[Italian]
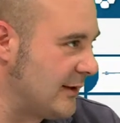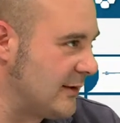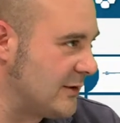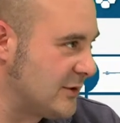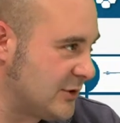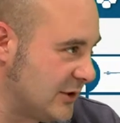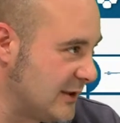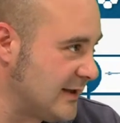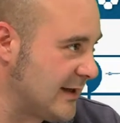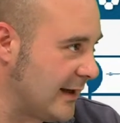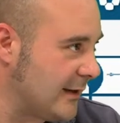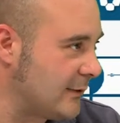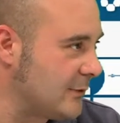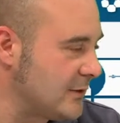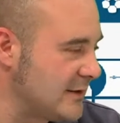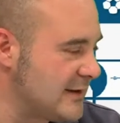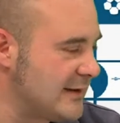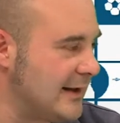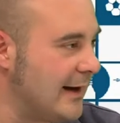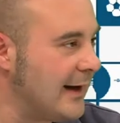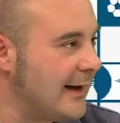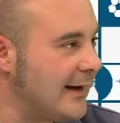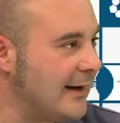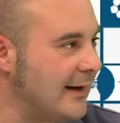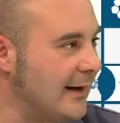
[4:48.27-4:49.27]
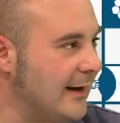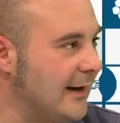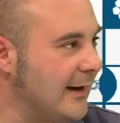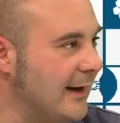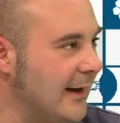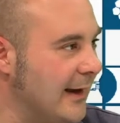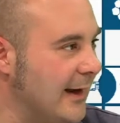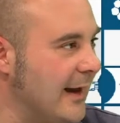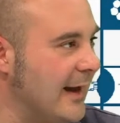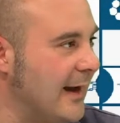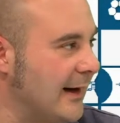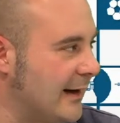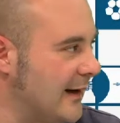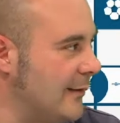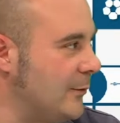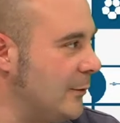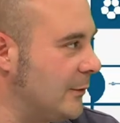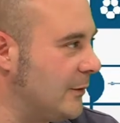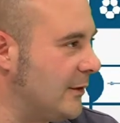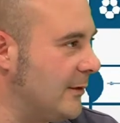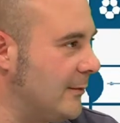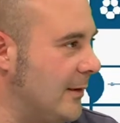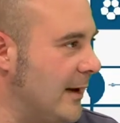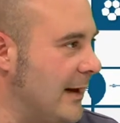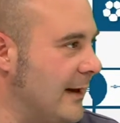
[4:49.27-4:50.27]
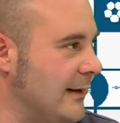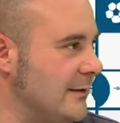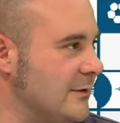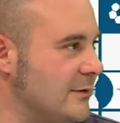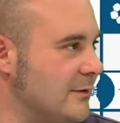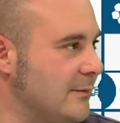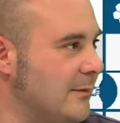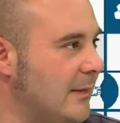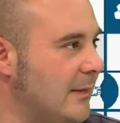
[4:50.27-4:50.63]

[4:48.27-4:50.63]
ci, sanno stare e anche molto bene. Insomma.